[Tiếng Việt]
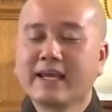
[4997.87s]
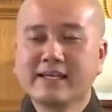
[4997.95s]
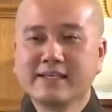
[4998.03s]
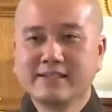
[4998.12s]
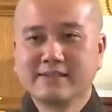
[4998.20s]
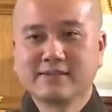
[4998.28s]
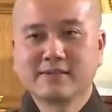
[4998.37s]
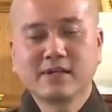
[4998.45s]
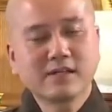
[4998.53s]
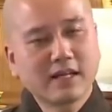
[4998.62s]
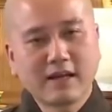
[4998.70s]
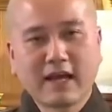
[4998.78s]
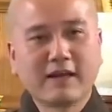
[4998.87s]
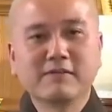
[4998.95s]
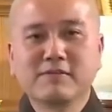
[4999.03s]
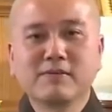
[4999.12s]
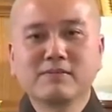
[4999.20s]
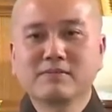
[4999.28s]
thầy rất là
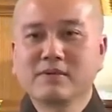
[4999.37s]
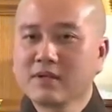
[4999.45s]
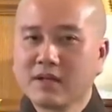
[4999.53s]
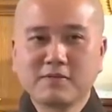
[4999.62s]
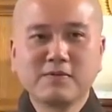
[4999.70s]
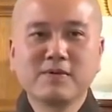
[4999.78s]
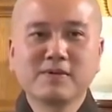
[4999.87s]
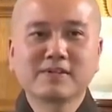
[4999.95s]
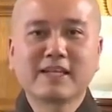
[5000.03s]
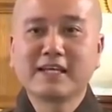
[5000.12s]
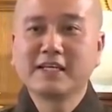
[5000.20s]
hạnh phúc, rất là vui.